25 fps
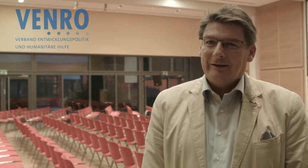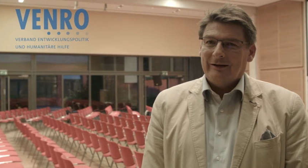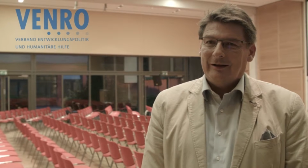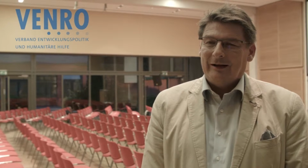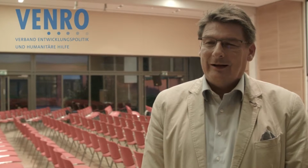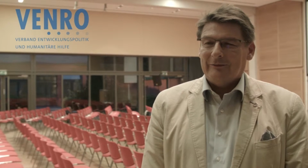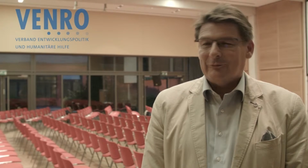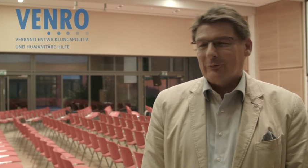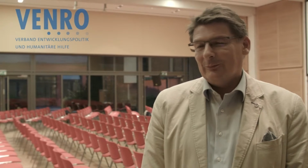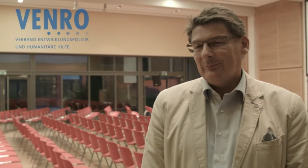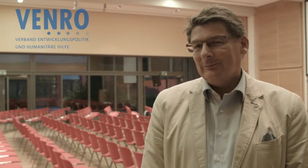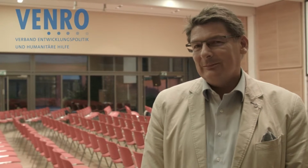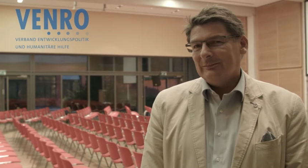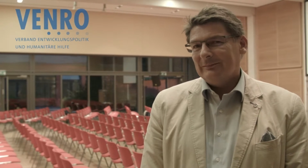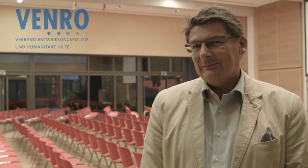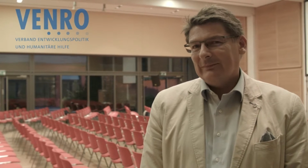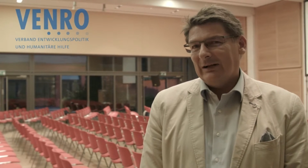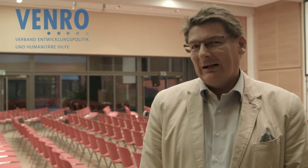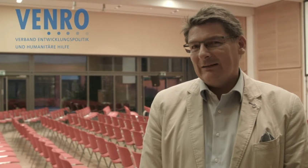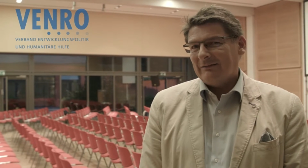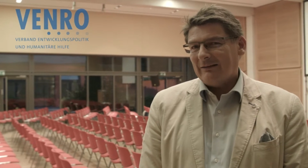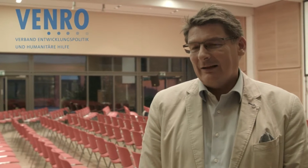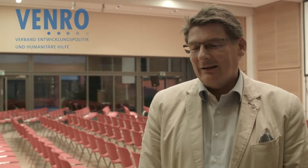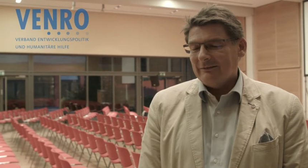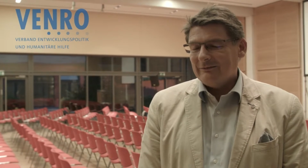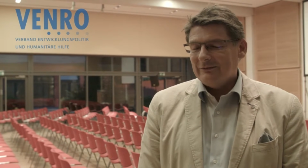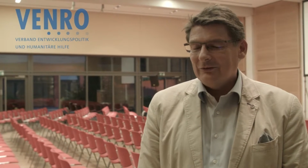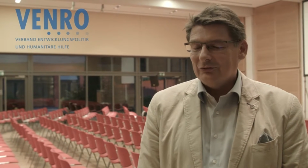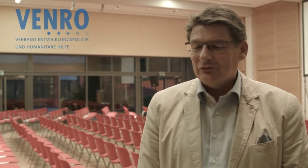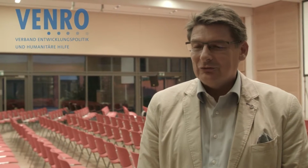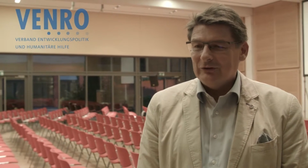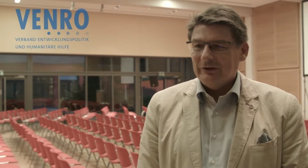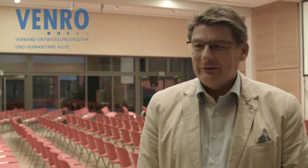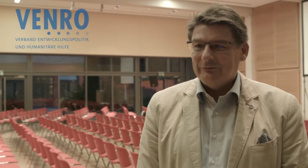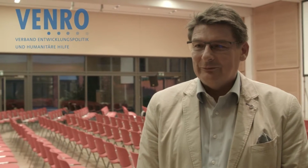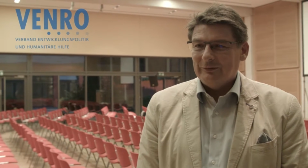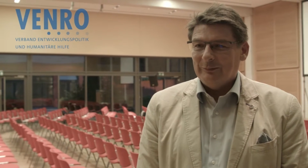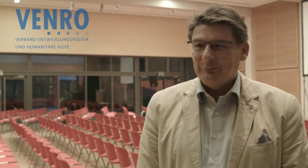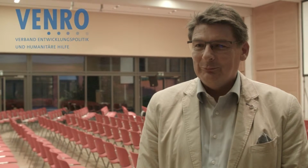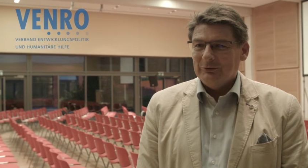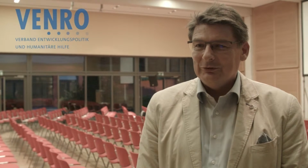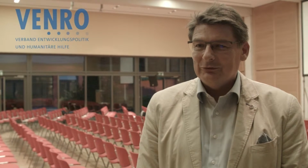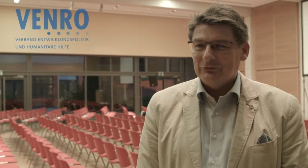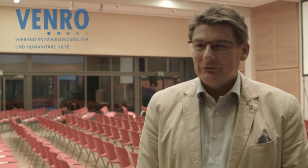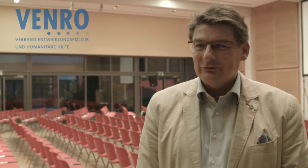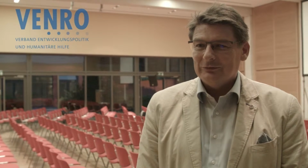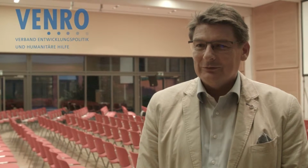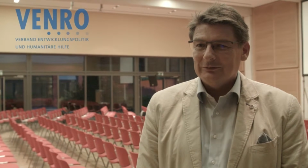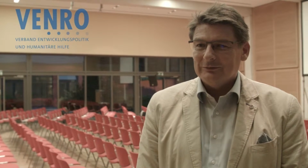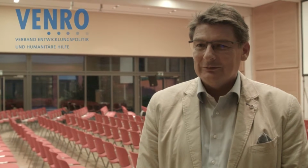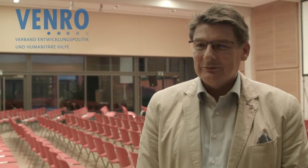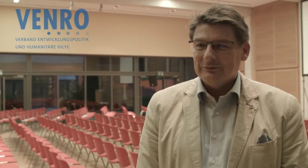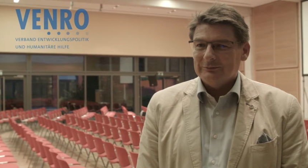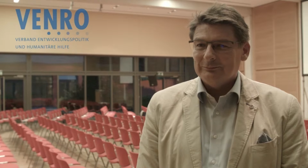Also als erstes steht für mich äh,